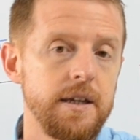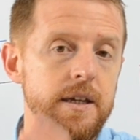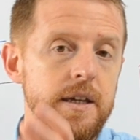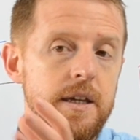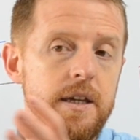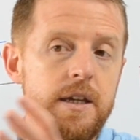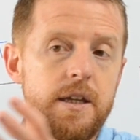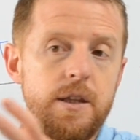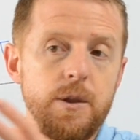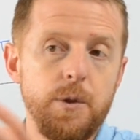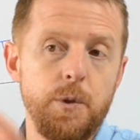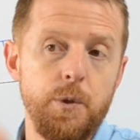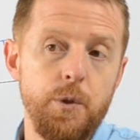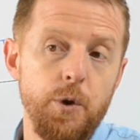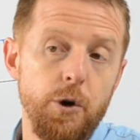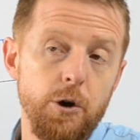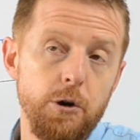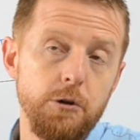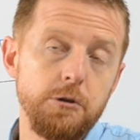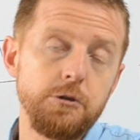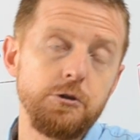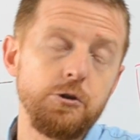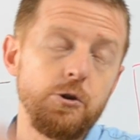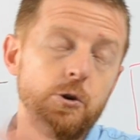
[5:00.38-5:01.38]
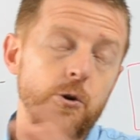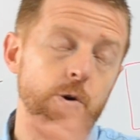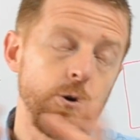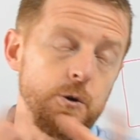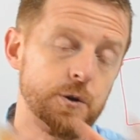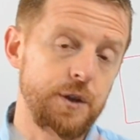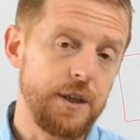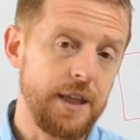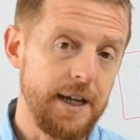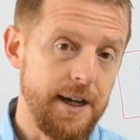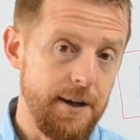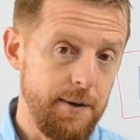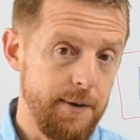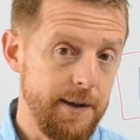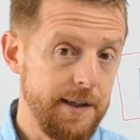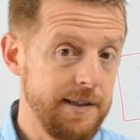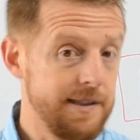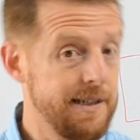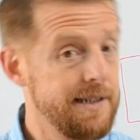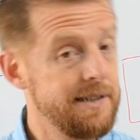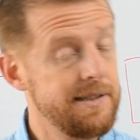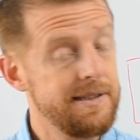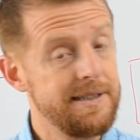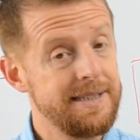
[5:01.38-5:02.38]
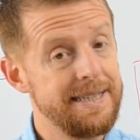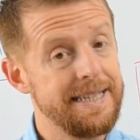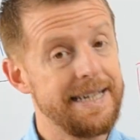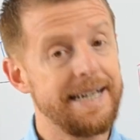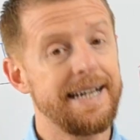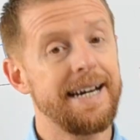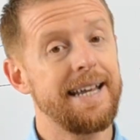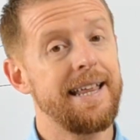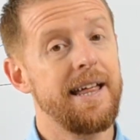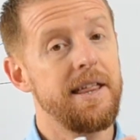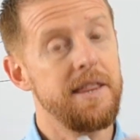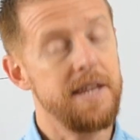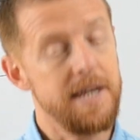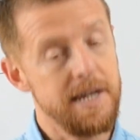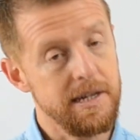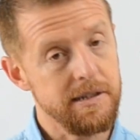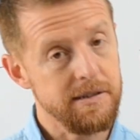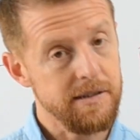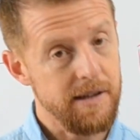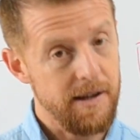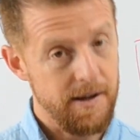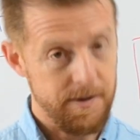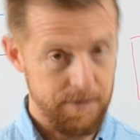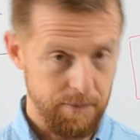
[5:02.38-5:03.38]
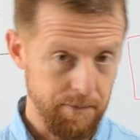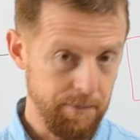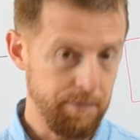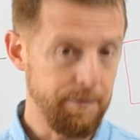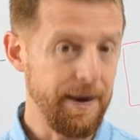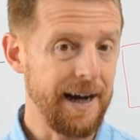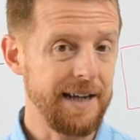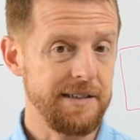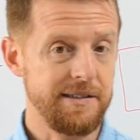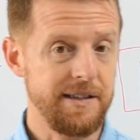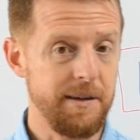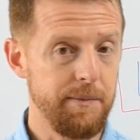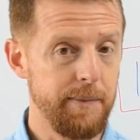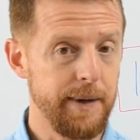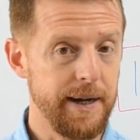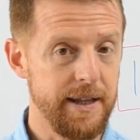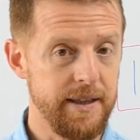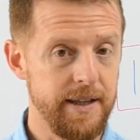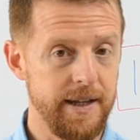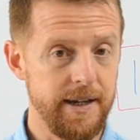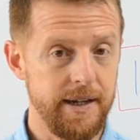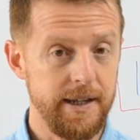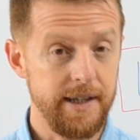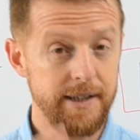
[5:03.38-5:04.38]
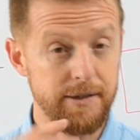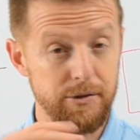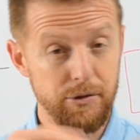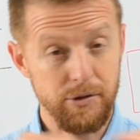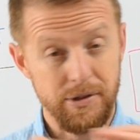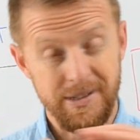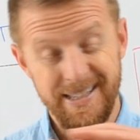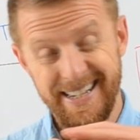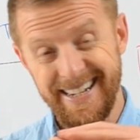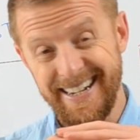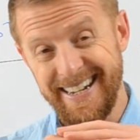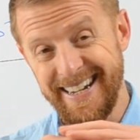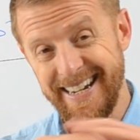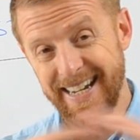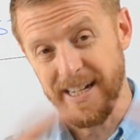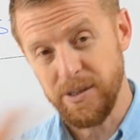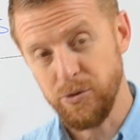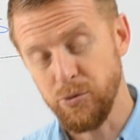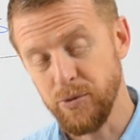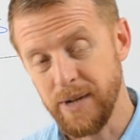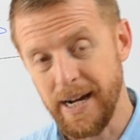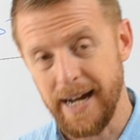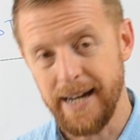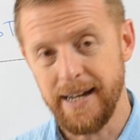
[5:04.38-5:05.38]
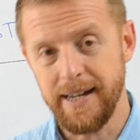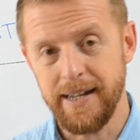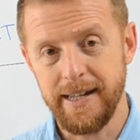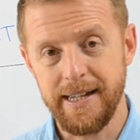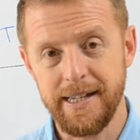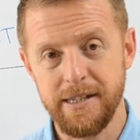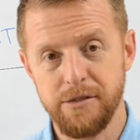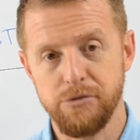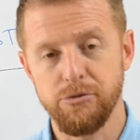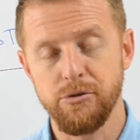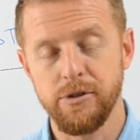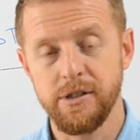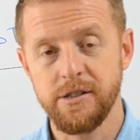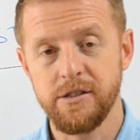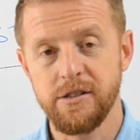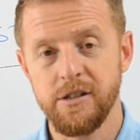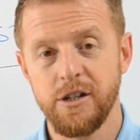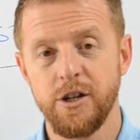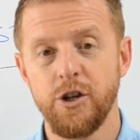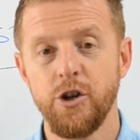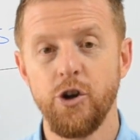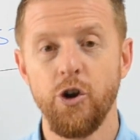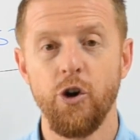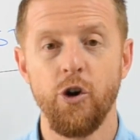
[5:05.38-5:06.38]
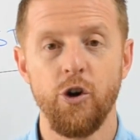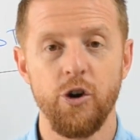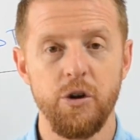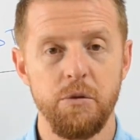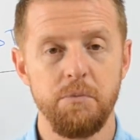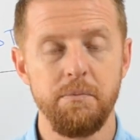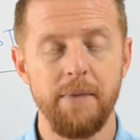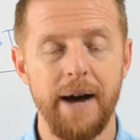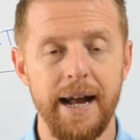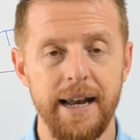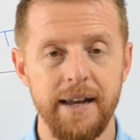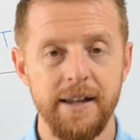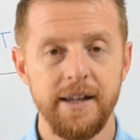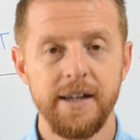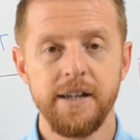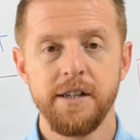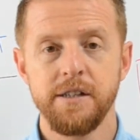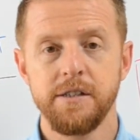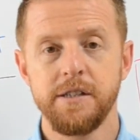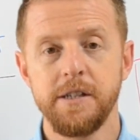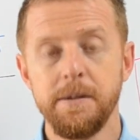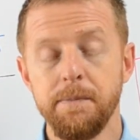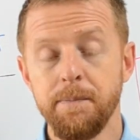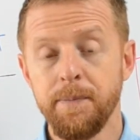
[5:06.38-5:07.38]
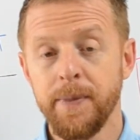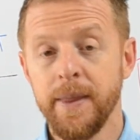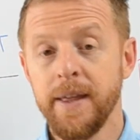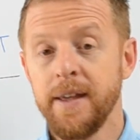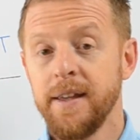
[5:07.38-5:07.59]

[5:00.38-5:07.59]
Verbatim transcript: y dos o tres veces de cada diez vas a perder. Eso es natural, eso es normal. ¿sí?